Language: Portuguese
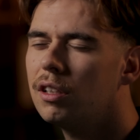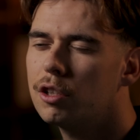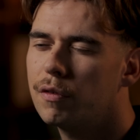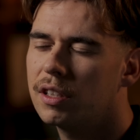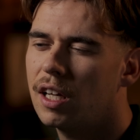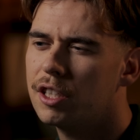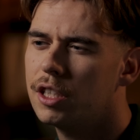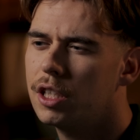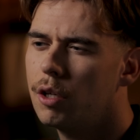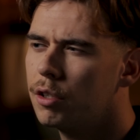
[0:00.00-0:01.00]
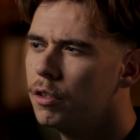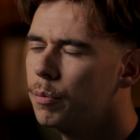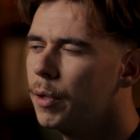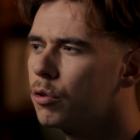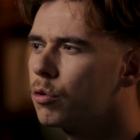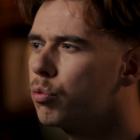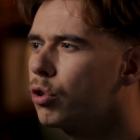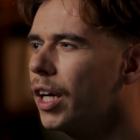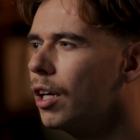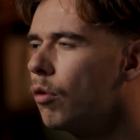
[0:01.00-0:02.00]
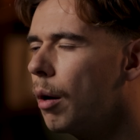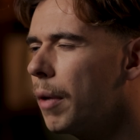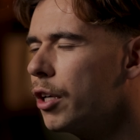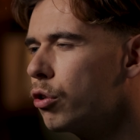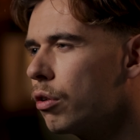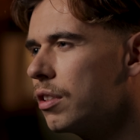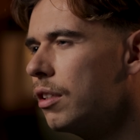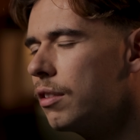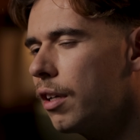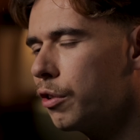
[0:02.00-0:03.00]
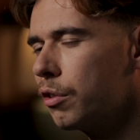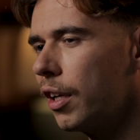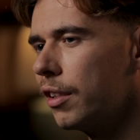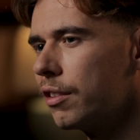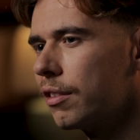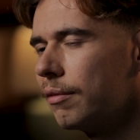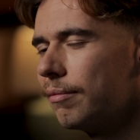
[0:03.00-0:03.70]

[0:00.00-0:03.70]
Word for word: tantas vantagens que eu às vezes penso, porquê é que não há mais sozinhos em restaurantes?